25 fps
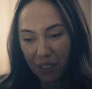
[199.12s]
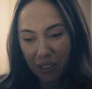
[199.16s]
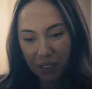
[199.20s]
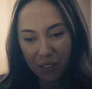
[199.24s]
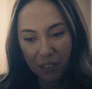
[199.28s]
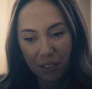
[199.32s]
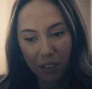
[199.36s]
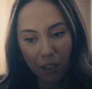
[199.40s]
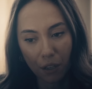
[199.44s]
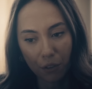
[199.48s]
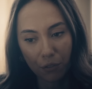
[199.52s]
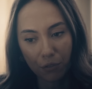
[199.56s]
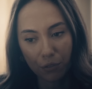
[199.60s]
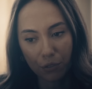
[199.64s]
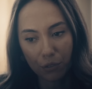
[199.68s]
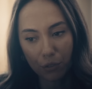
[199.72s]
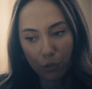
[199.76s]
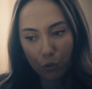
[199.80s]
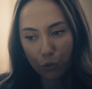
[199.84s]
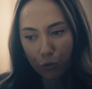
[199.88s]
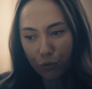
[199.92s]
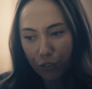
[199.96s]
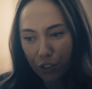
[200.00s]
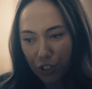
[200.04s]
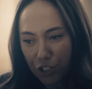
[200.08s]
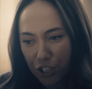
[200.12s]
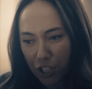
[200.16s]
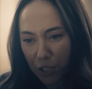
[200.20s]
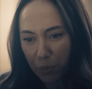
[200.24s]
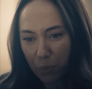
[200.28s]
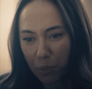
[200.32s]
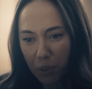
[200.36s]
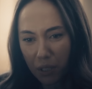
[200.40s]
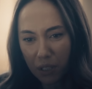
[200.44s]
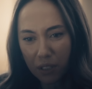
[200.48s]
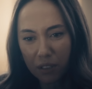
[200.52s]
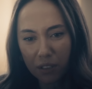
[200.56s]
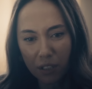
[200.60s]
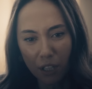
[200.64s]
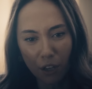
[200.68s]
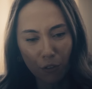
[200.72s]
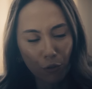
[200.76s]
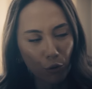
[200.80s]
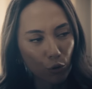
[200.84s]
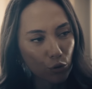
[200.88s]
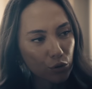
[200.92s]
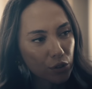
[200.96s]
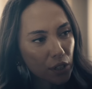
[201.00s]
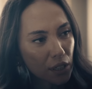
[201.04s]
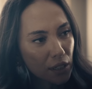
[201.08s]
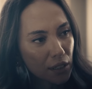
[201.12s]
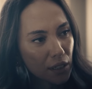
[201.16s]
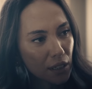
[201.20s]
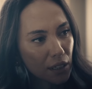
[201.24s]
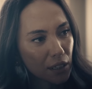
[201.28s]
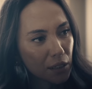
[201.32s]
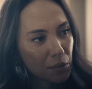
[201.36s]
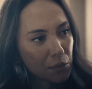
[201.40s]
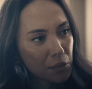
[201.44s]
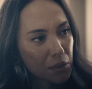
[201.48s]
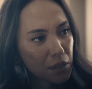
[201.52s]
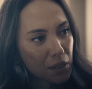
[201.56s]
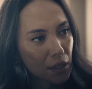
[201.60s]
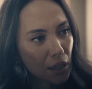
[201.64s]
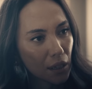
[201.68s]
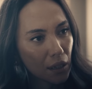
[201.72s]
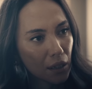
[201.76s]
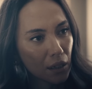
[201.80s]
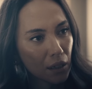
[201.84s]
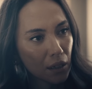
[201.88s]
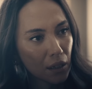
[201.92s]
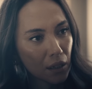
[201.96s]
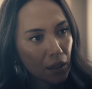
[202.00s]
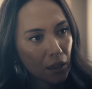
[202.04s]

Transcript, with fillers: bir itiraf, ufacık bir itiraf olsaydı elimizde.